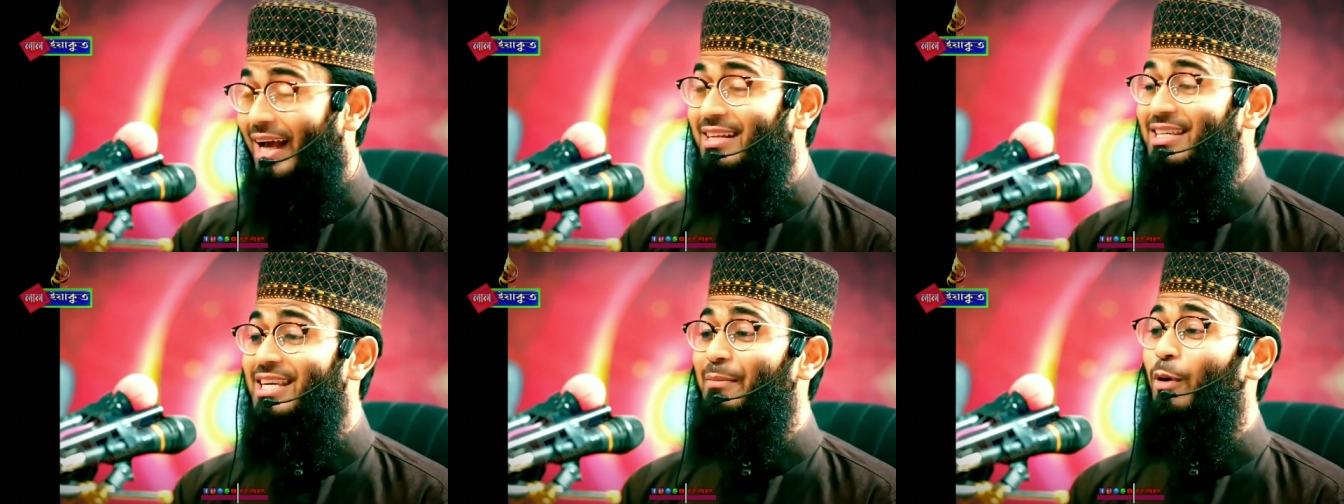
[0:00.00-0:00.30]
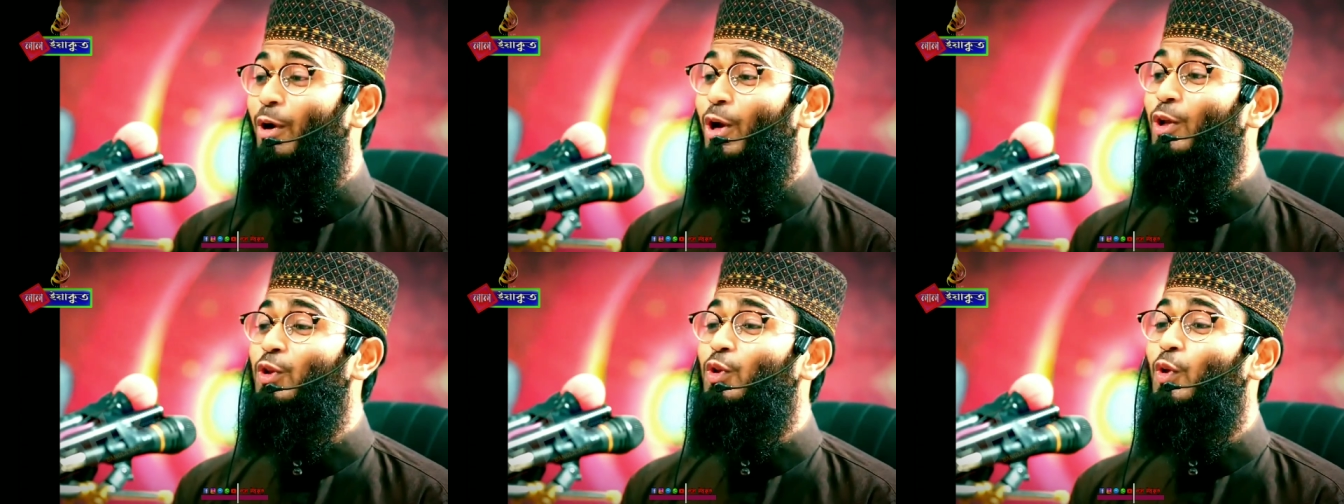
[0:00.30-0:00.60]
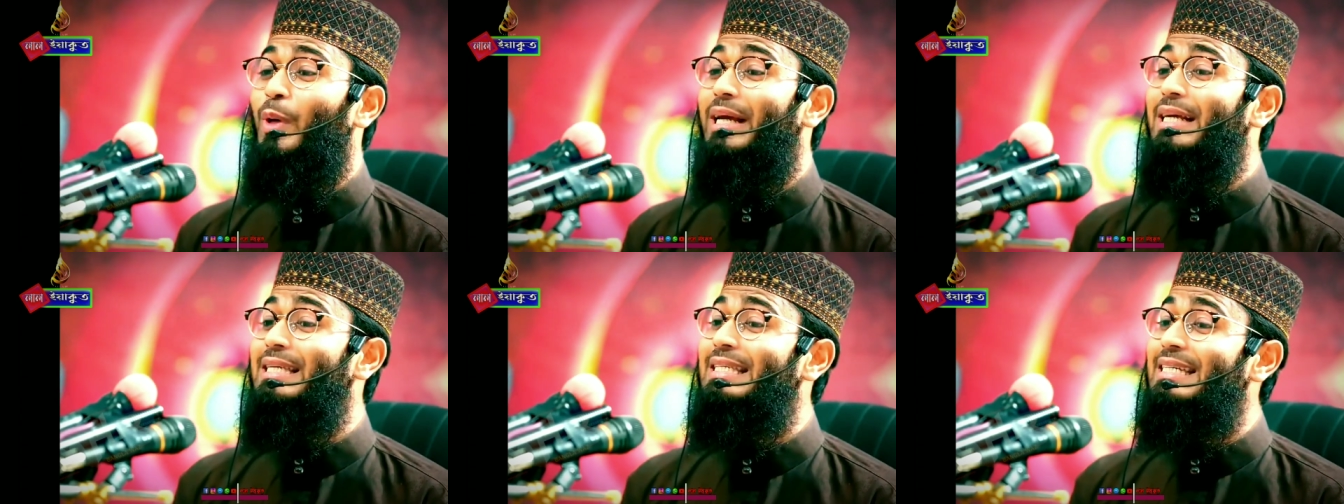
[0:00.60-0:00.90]
আচ্ছা বলেন
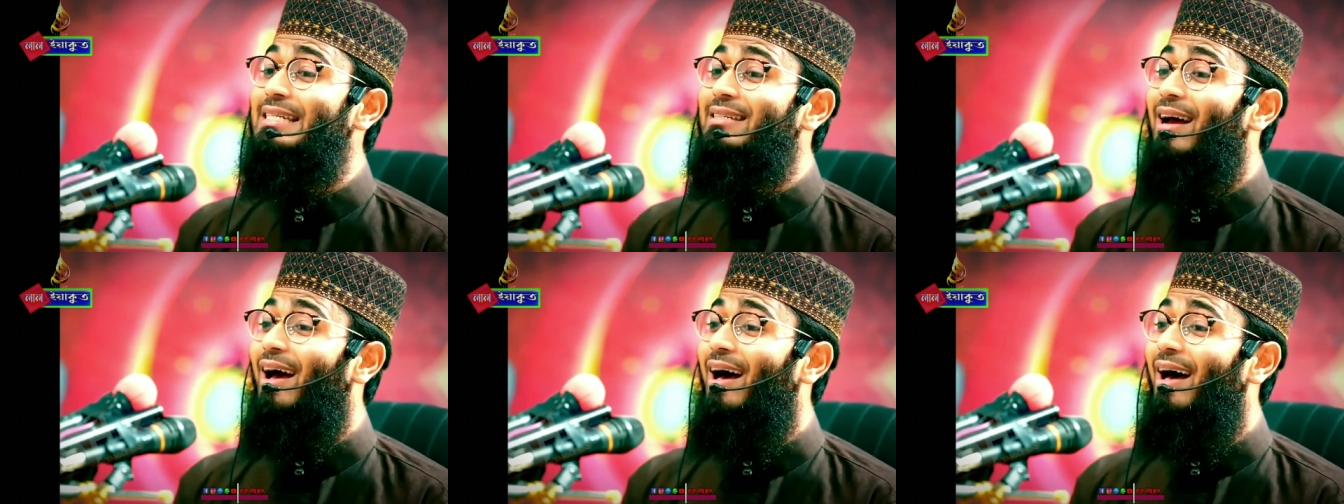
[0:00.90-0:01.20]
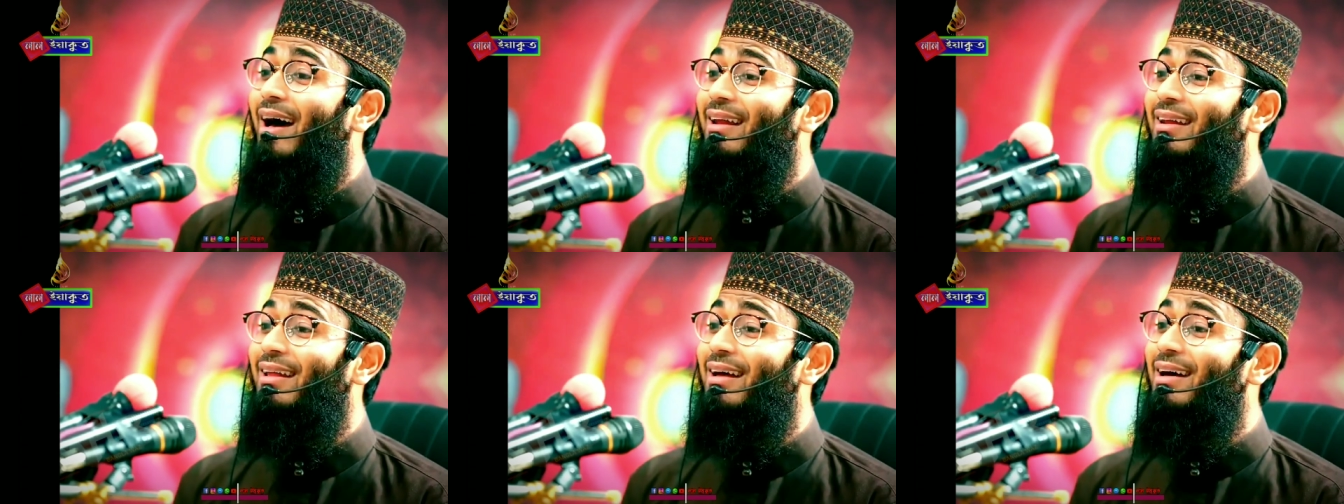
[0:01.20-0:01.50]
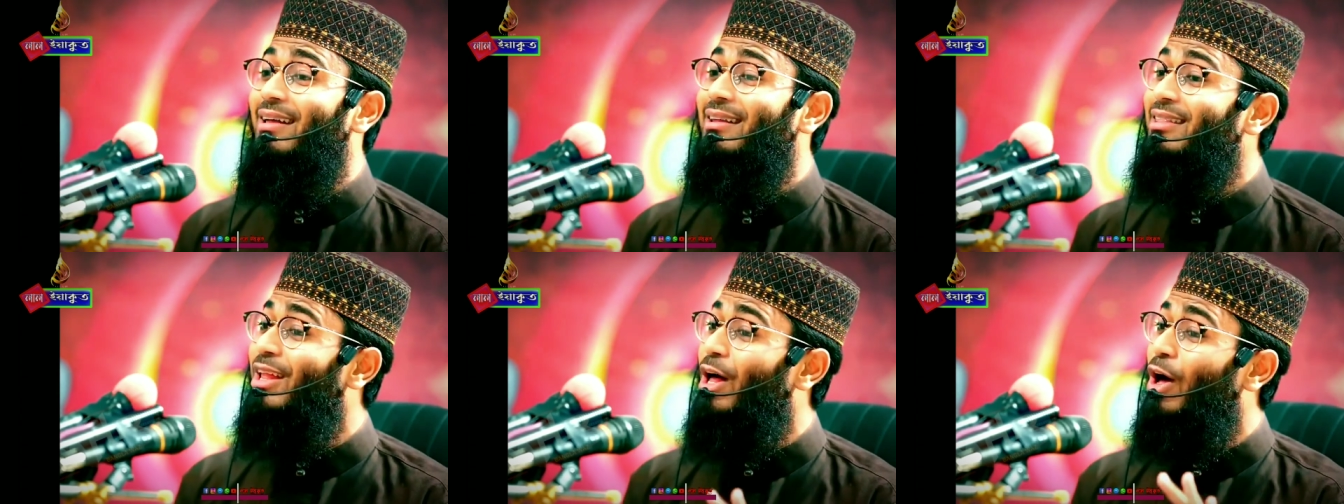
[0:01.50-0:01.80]
তো ইজ ইট
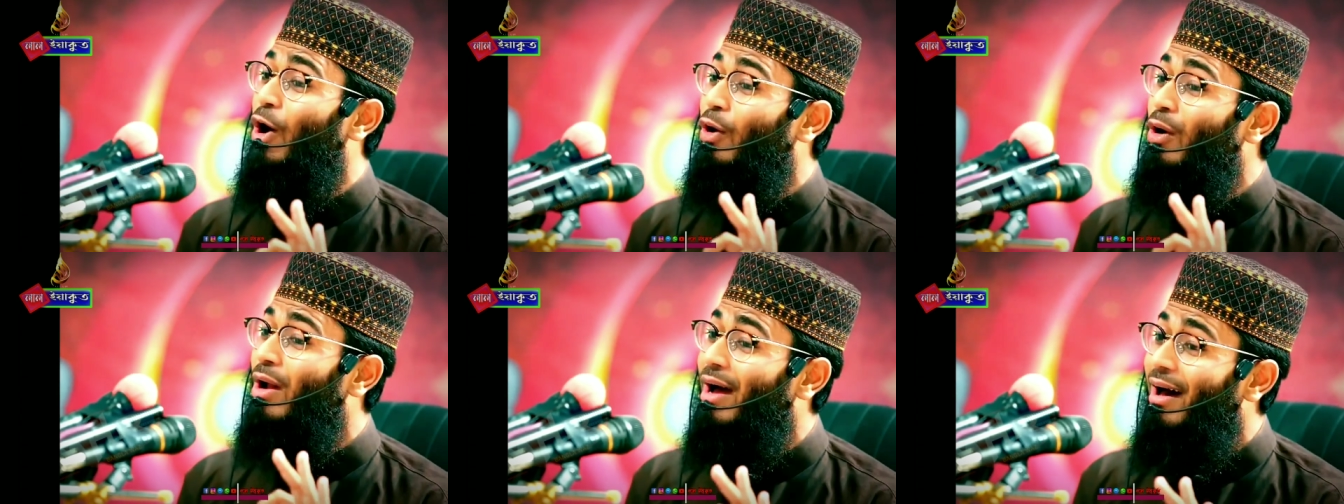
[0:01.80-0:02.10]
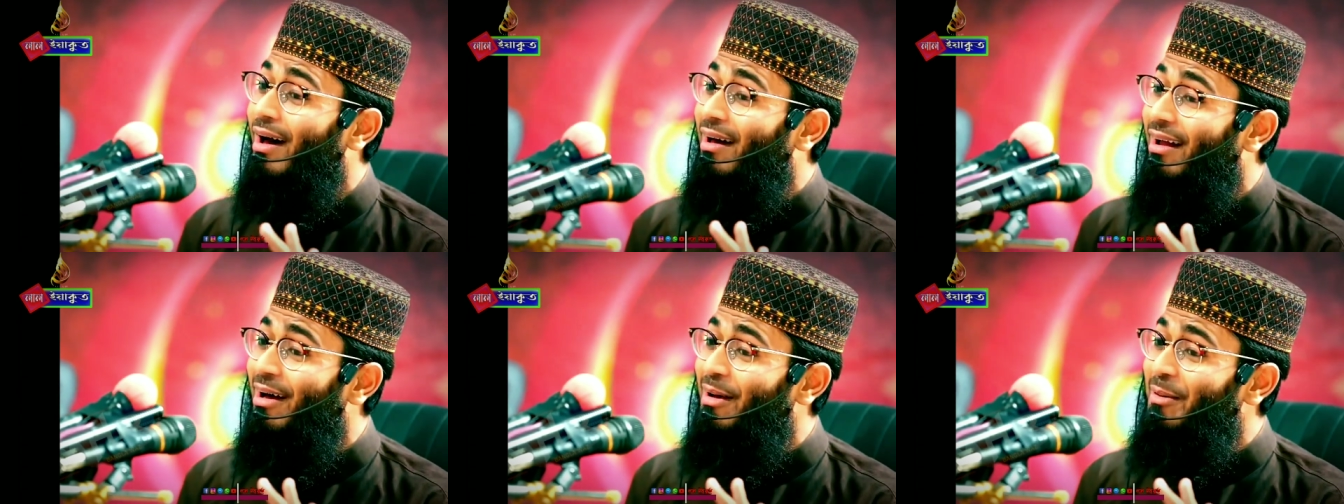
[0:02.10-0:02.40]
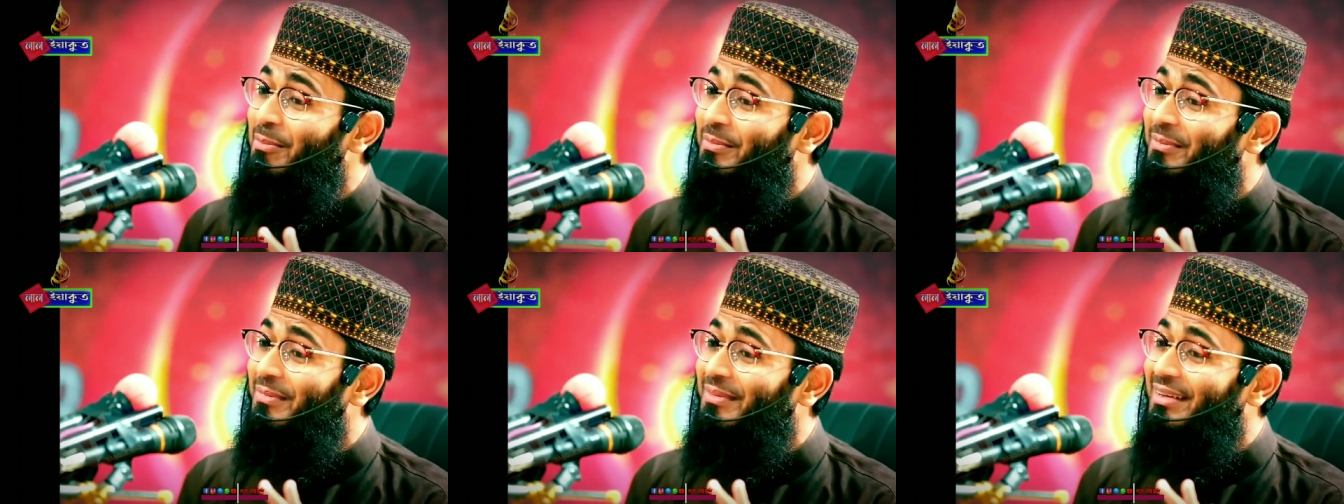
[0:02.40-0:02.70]
হালাল আর
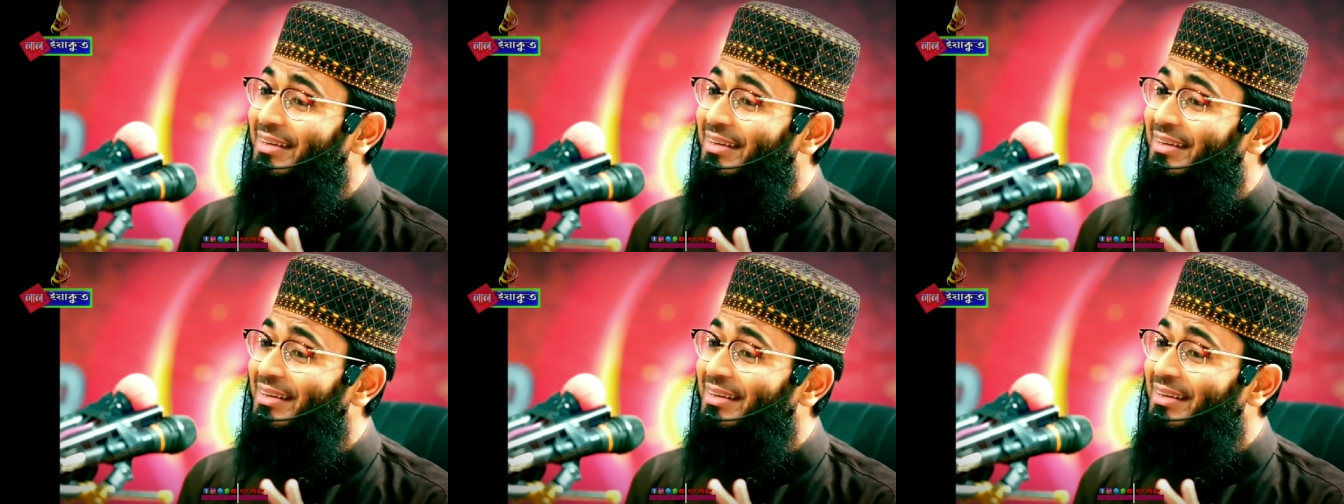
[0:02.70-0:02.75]
হারাম